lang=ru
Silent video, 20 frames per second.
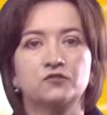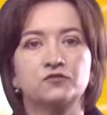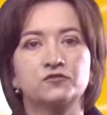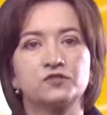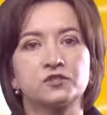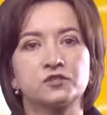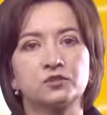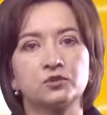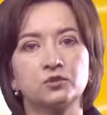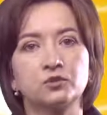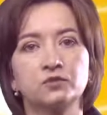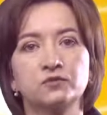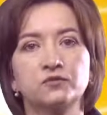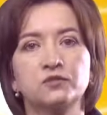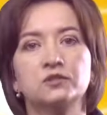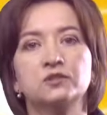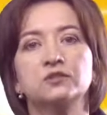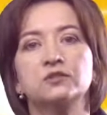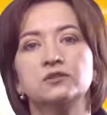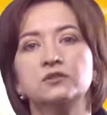В
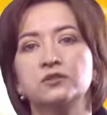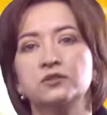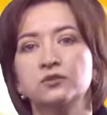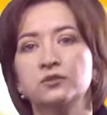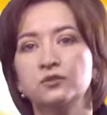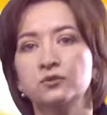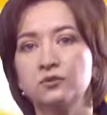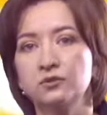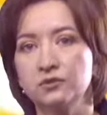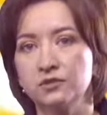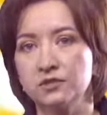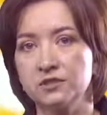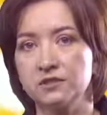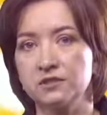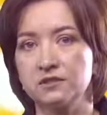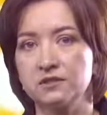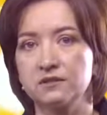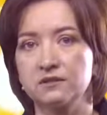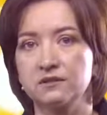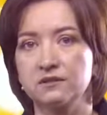слове
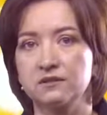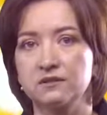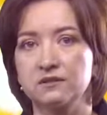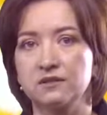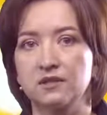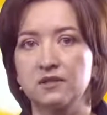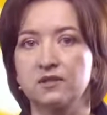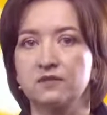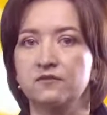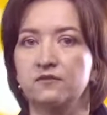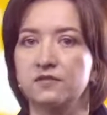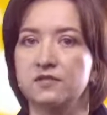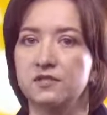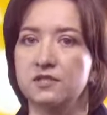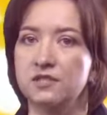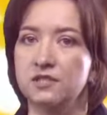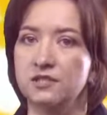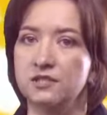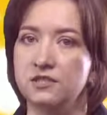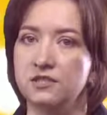«нес» в
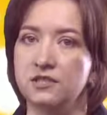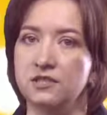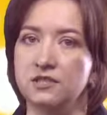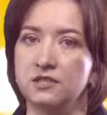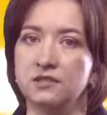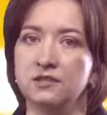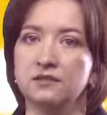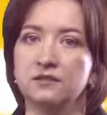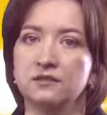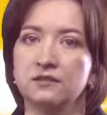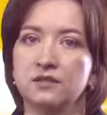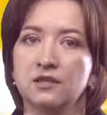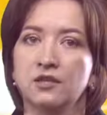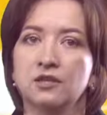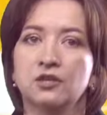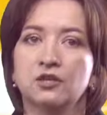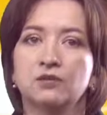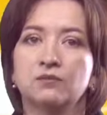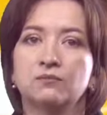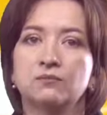середине
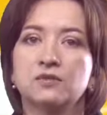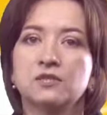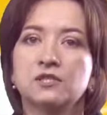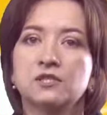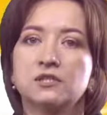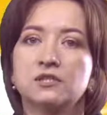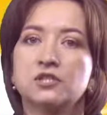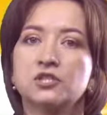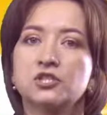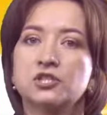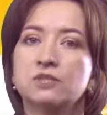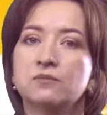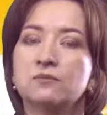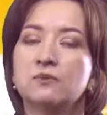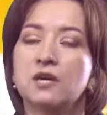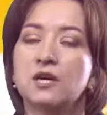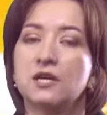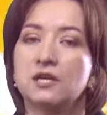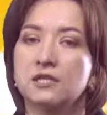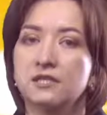мы слышим
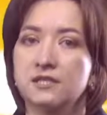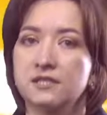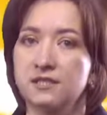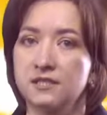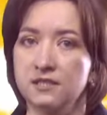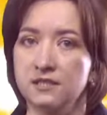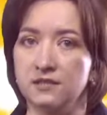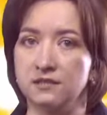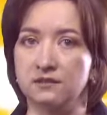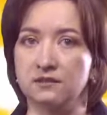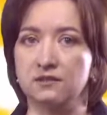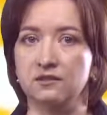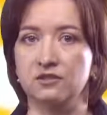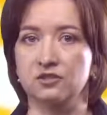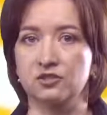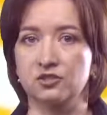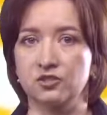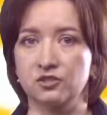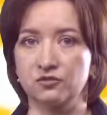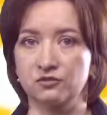один
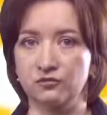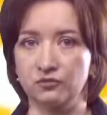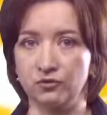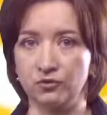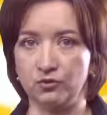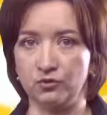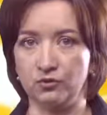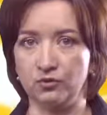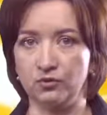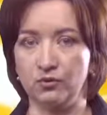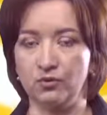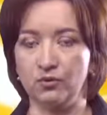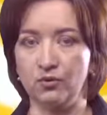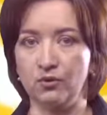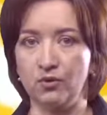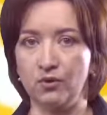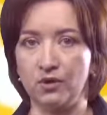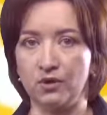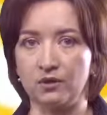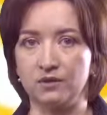звук
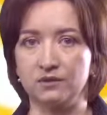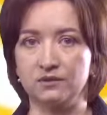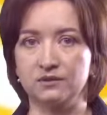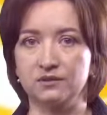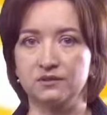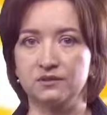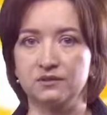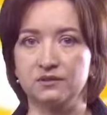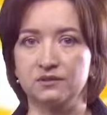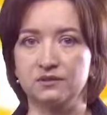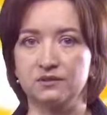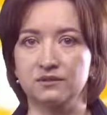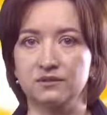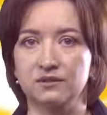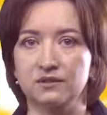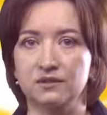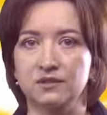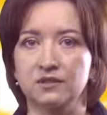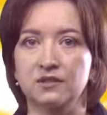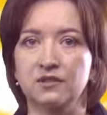«о»,
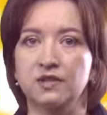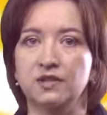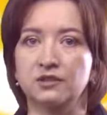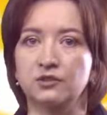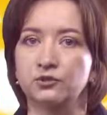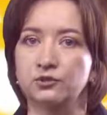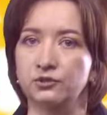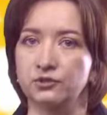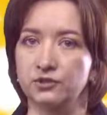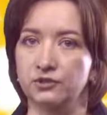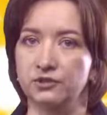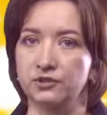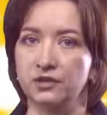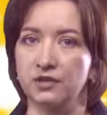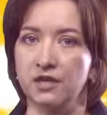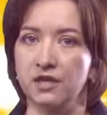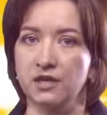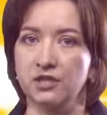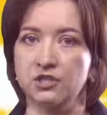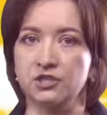который
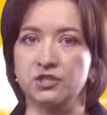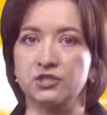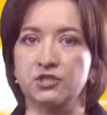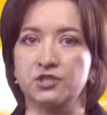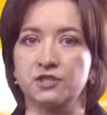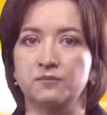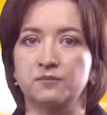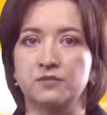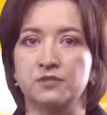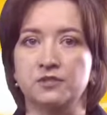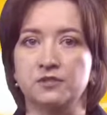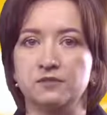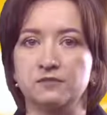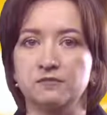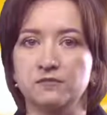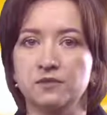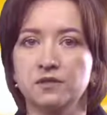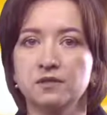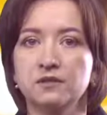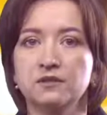также на
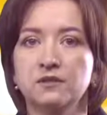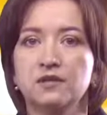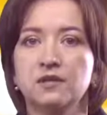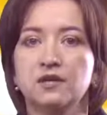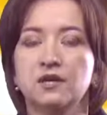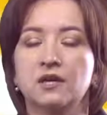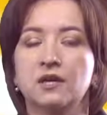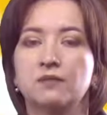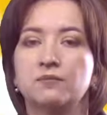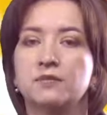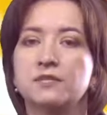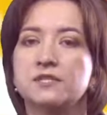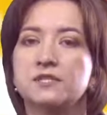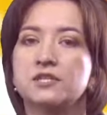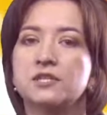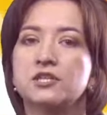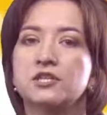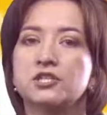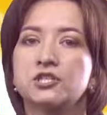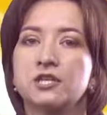письме
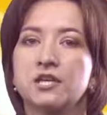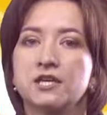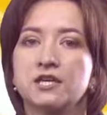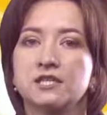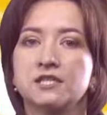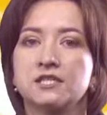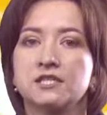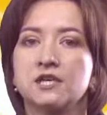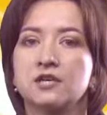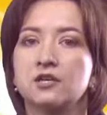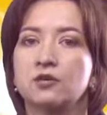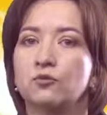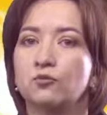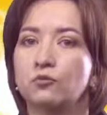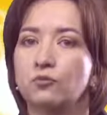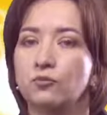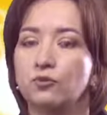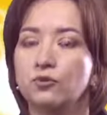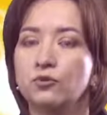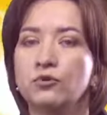обозначается
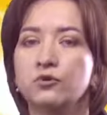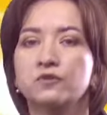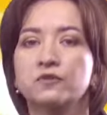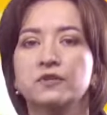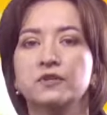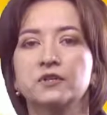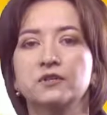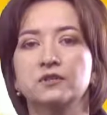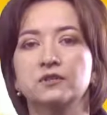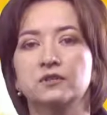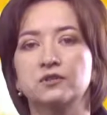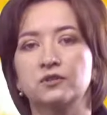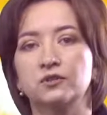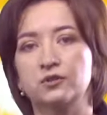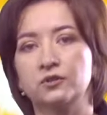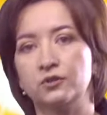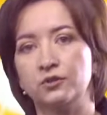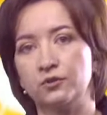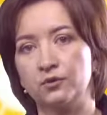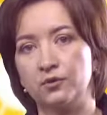буквой
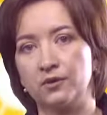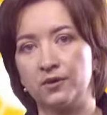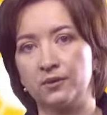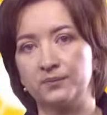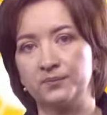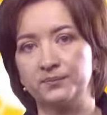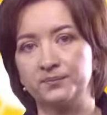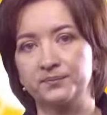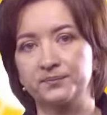«ё».